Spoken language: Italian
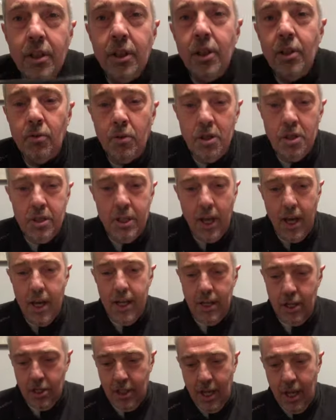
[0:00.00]
Questa è
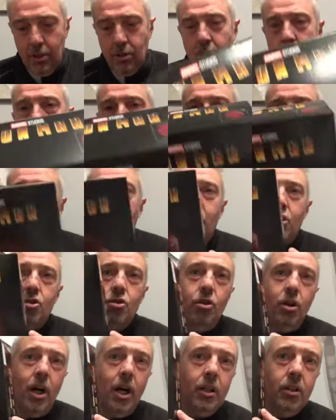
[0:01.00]
la scatola che
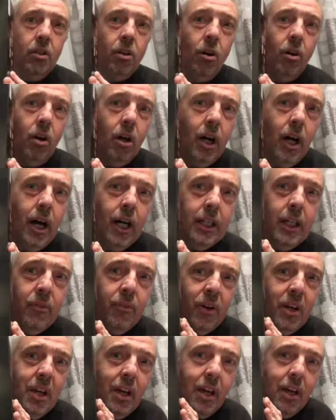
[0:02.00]
adesso andrò ad
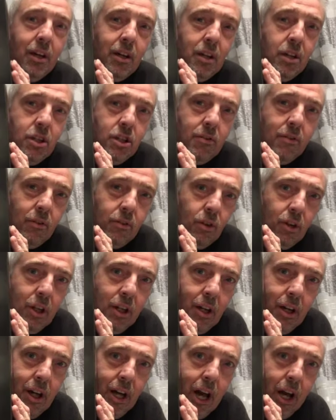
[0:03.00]
aprire insieme a voi
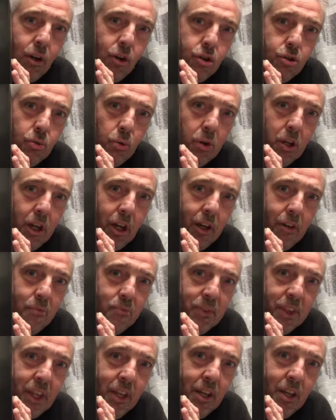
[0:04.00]
a costruire
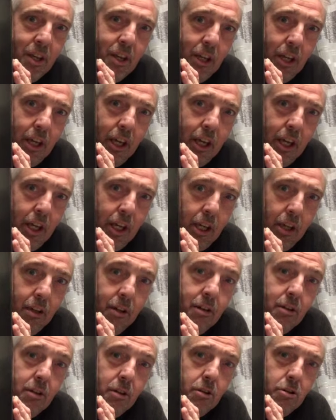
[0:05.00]
e
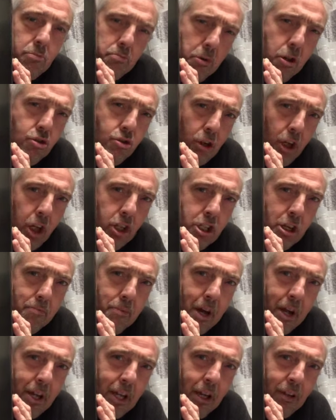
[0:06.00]
penso che sia
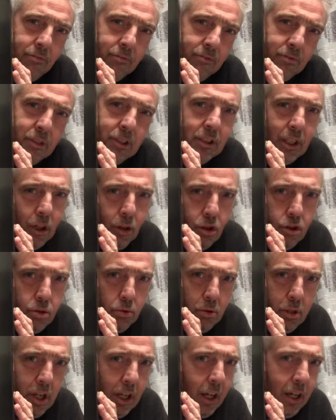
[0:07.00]
bella da
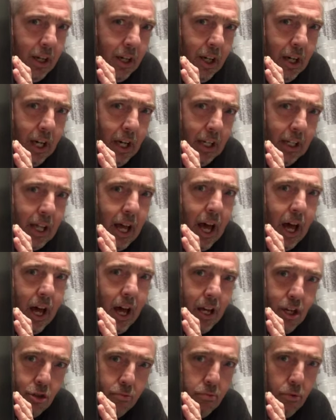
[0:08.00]
costruire e da
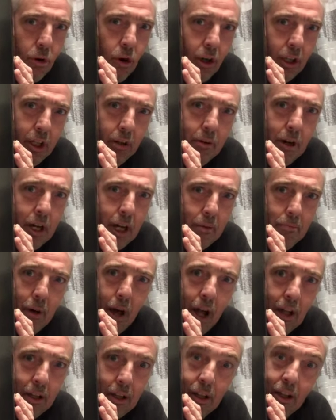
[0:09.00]
esporre da qualche
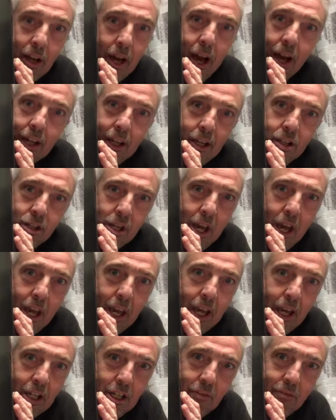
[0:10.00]
parte, anche se in
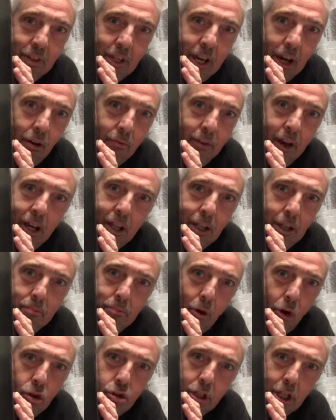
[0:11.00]
casa mia ormai di
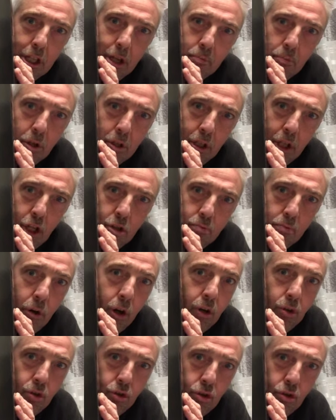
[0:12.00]
posti da poter
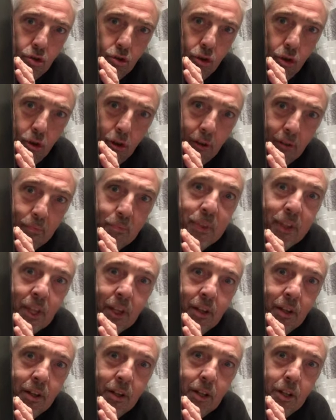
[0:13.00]
esporre non ci sono.
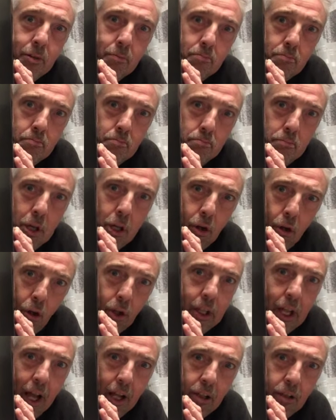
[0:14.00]
Piccolo
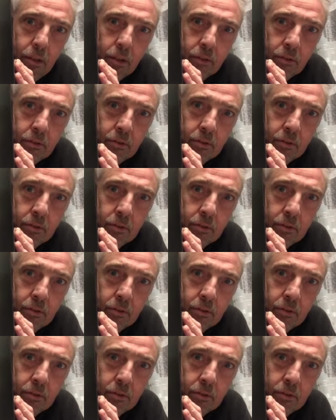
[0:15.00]
taglio,